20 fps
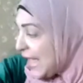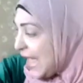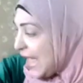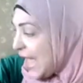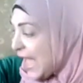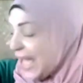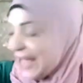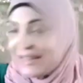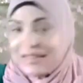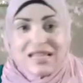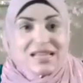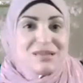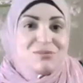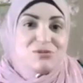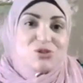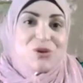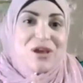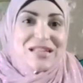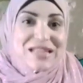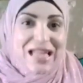قعدت اجيب
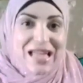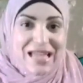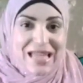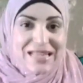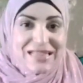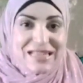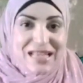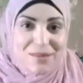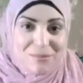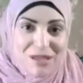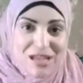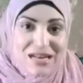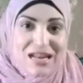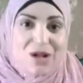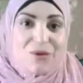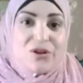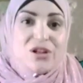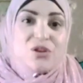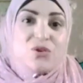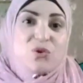شويه حاجات كمان
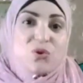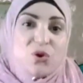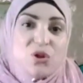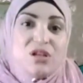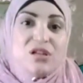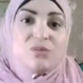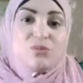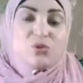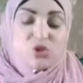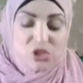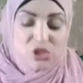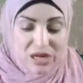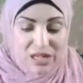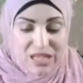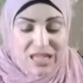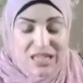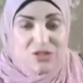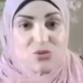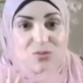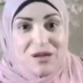هوريكم كل
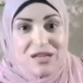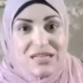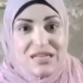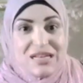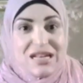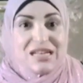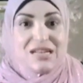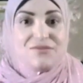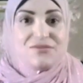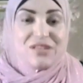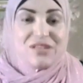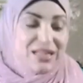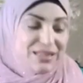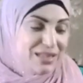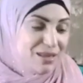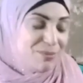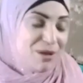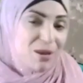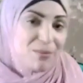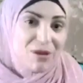المشتريات وبعدين هنفتح ده
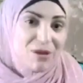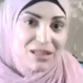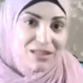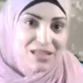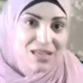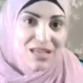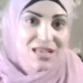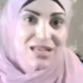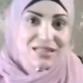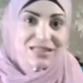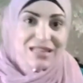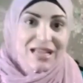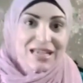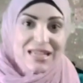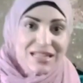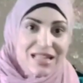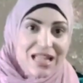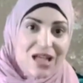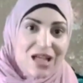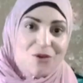مع بعض ده
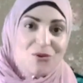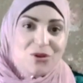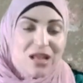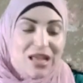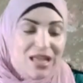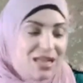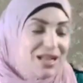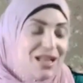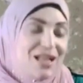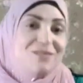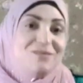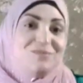كده اول حاجه